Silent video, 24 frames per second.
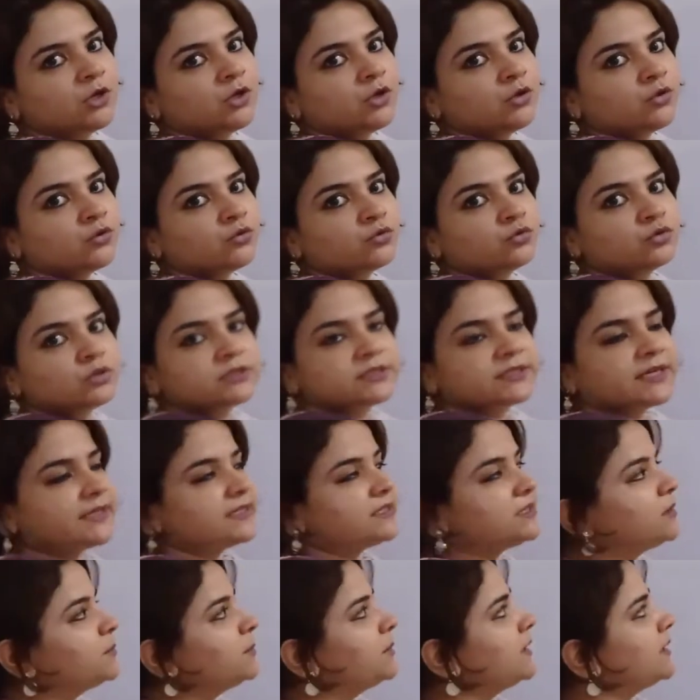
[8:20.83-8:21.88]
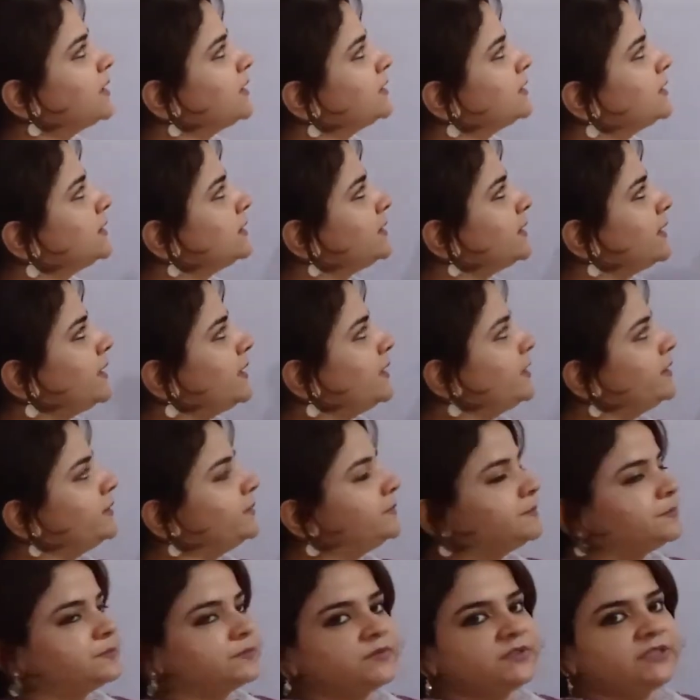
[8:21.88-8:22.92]
रूल्स कैसे बना देता
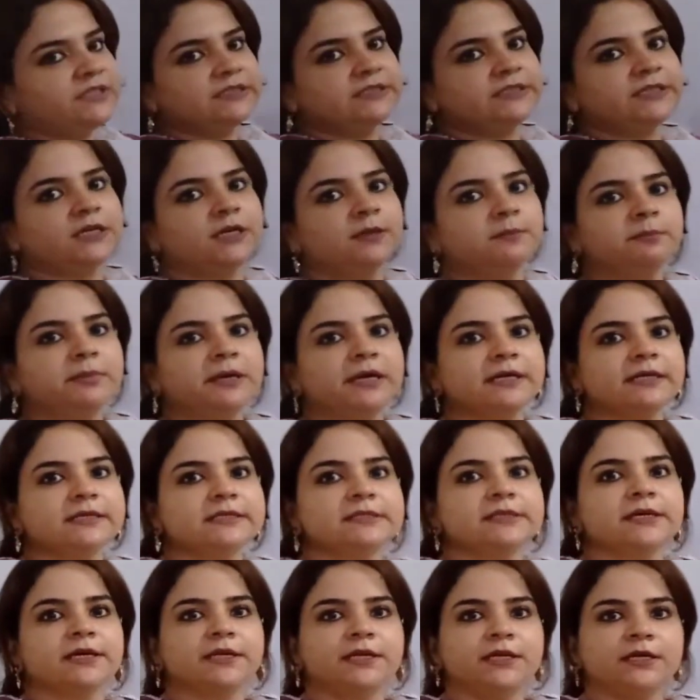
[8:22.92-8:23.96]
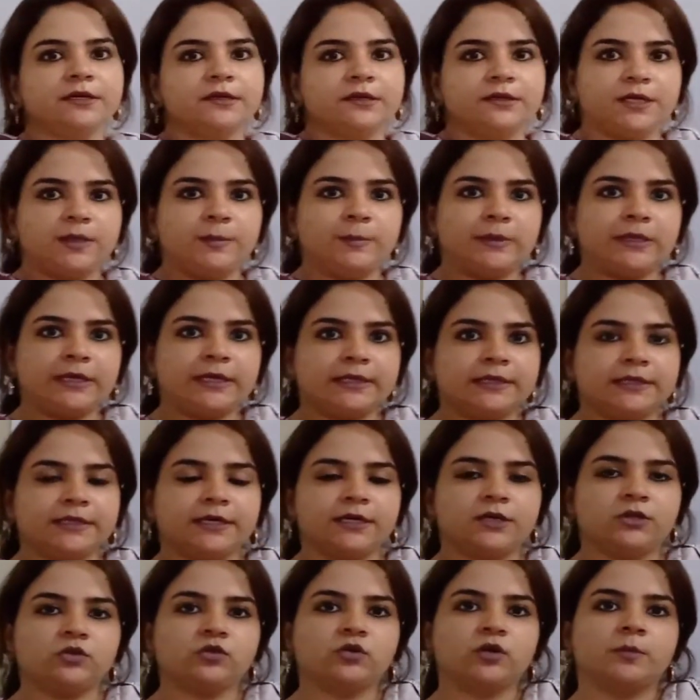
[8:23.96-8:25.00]
है जैसे हम पाकिस्तानी कंट्री में रहते
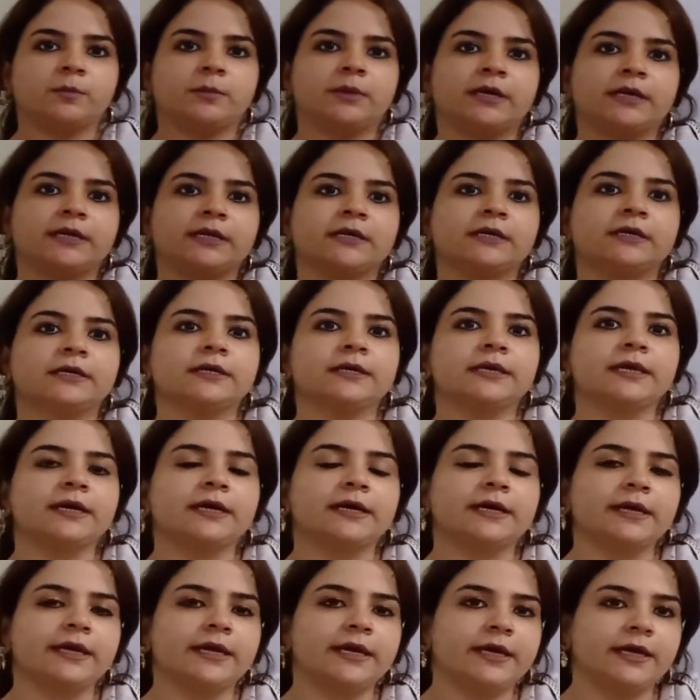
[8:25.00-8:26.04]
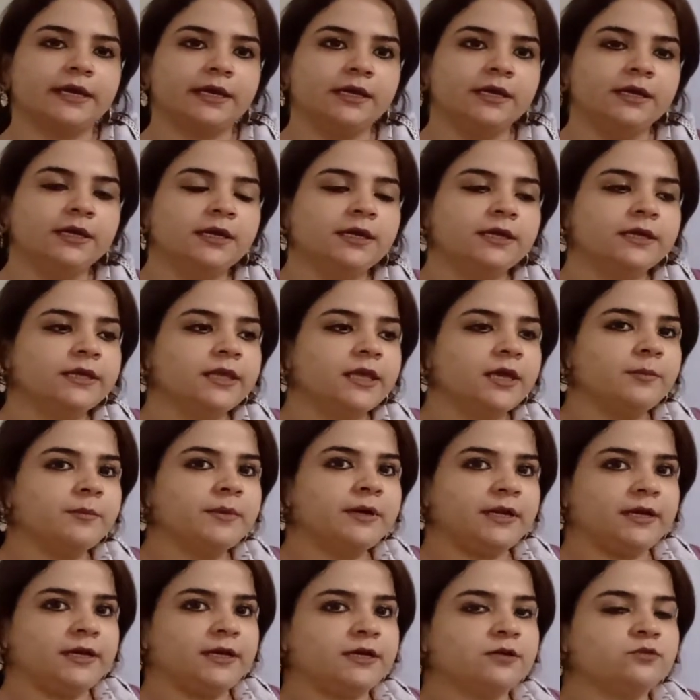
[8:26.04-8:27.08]
हैं तो हमारे यहाँ क्या है कि
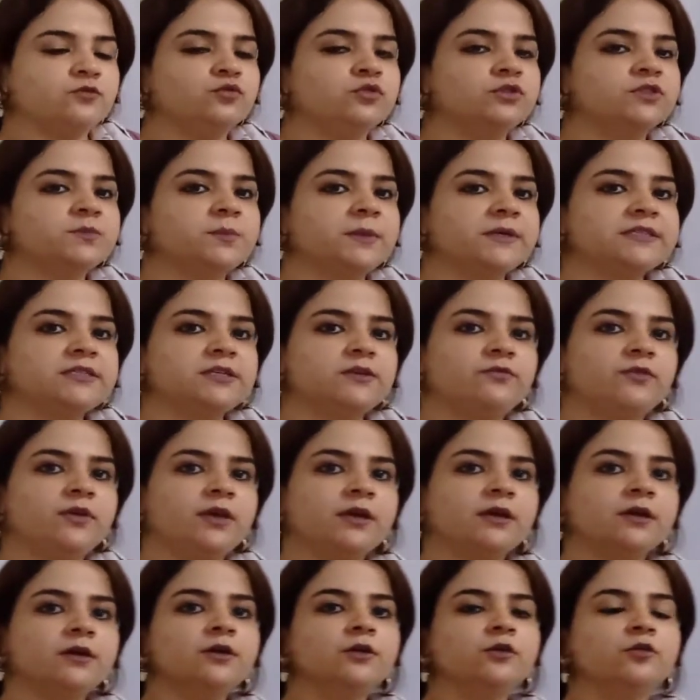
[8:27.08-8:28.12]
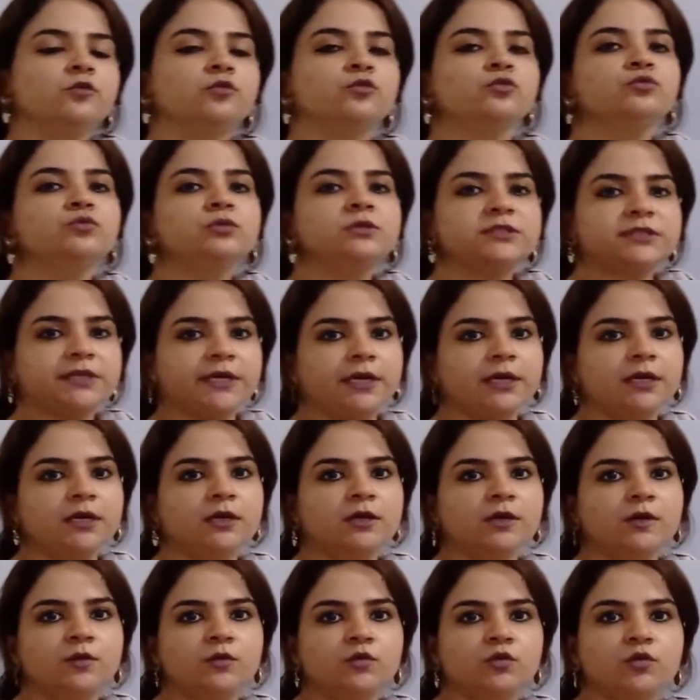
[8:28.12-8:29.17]
हमारे यहाँ कुछ स्पेसिफिक रूल्स हैं
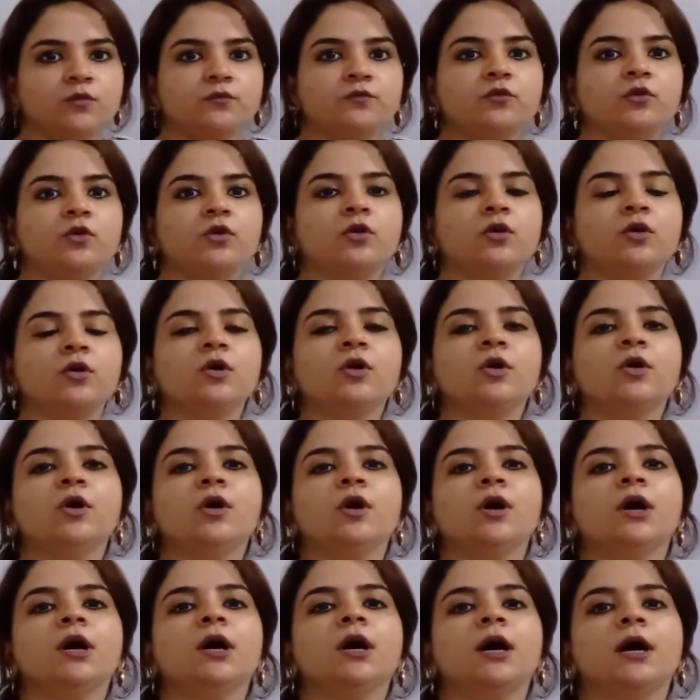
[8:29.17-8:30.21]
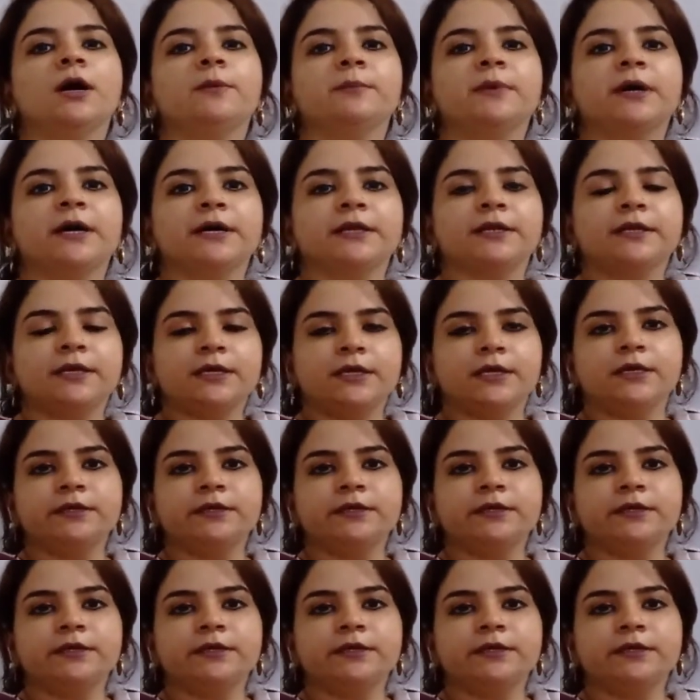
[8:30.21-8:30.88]
तो वो हमारी